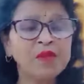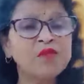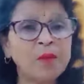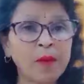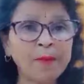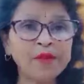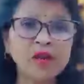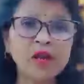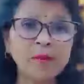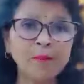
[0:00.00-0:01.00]
जब आप
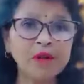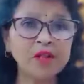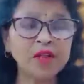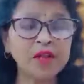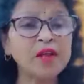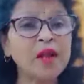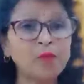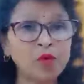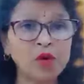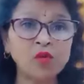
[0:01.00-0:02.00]
इतना कम प्राइस देखेंगे आप
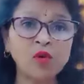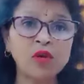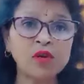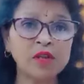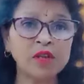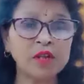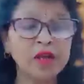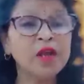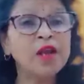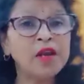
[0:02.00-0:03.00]
तुरंत ऑर्डर कर देंगे
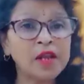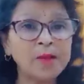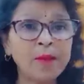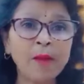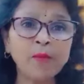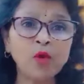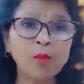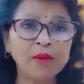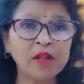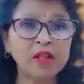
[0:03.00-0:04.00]
लेकिन मैं आप लोगों को
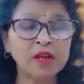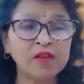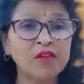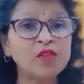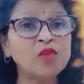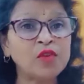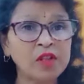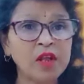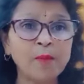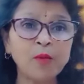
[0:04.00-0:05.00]
बता देना चाहती हूँ
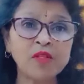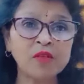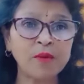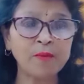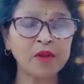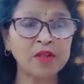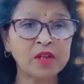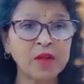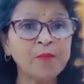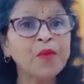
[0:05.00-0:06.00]
यदि आपको ऐसी वेबसाइट दिखे